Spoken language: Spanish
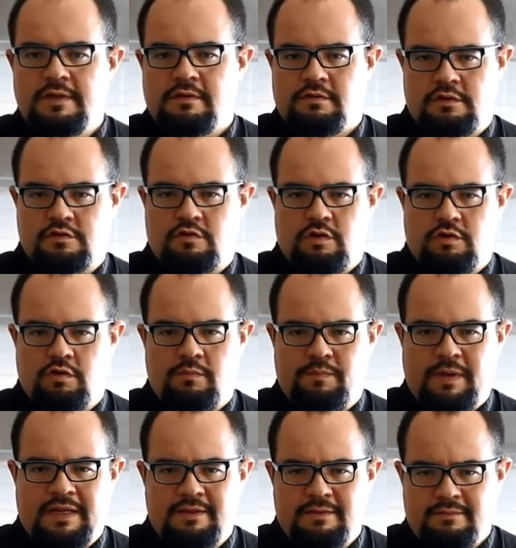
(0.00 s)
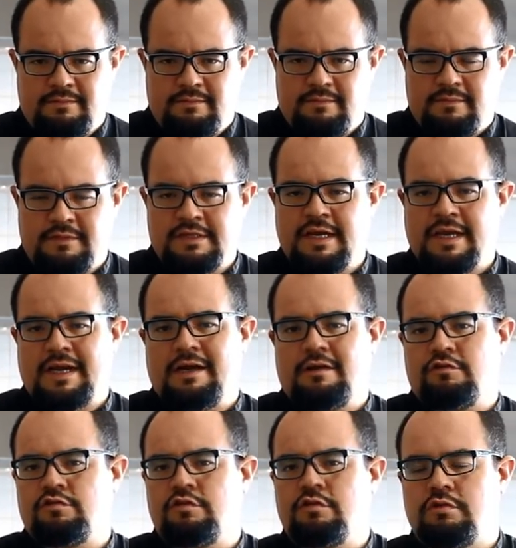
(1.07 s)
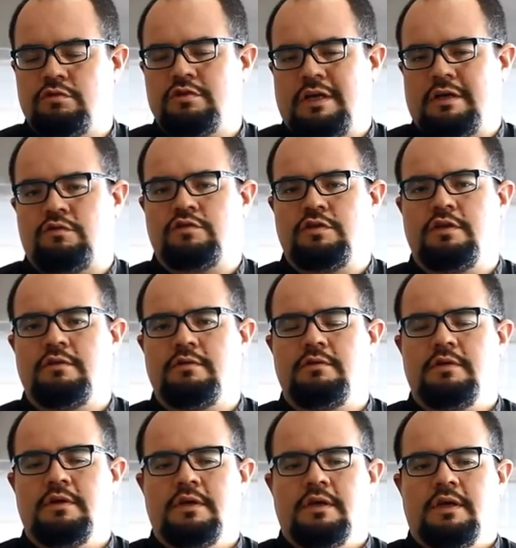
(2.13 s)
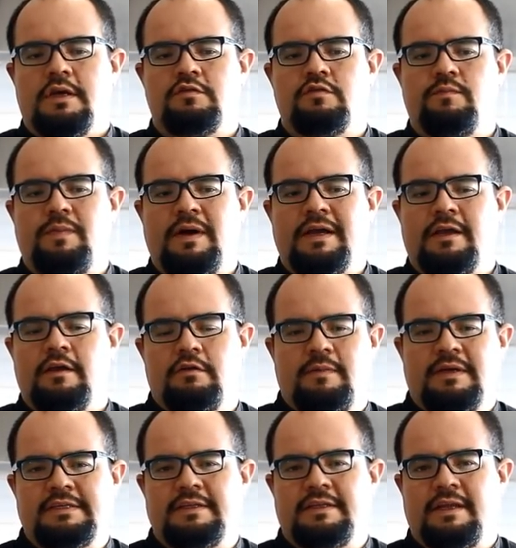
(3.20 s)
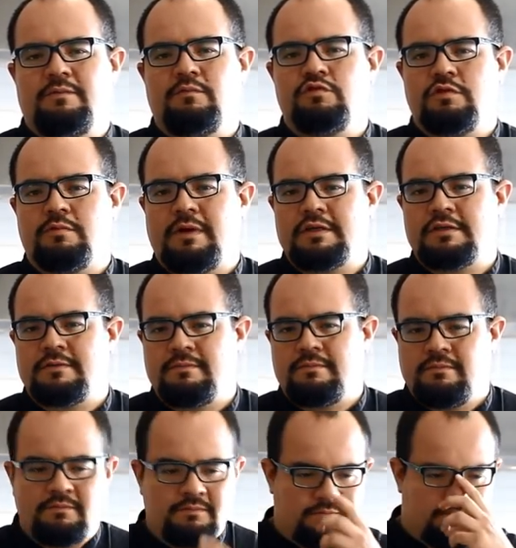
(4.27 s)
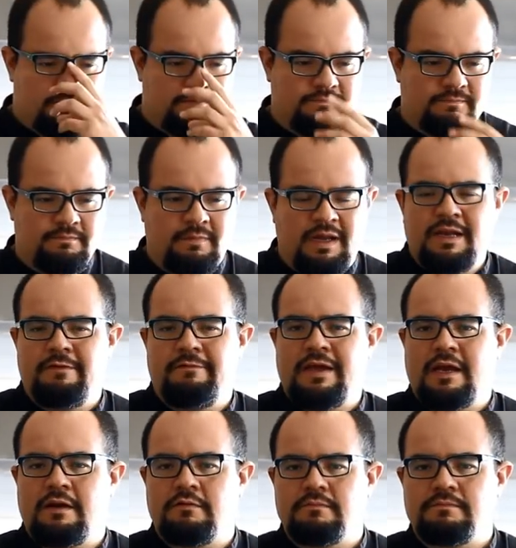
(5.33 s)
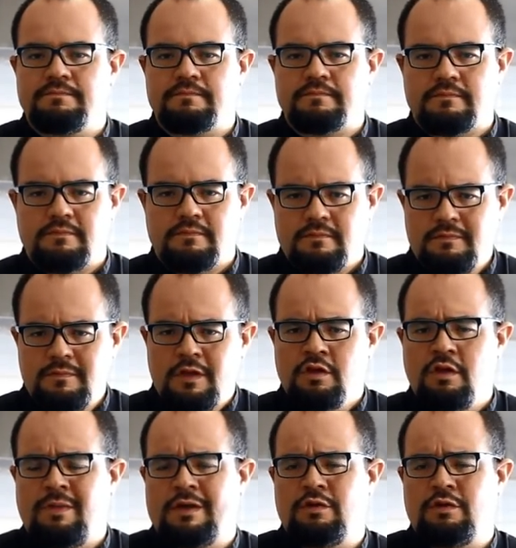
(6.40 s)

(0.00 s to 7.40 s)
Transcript: Entonces, cuando el pan llega a nosotros ya cocido, es un pan que nos va a sentar mucho más, mm, más liviano, nos va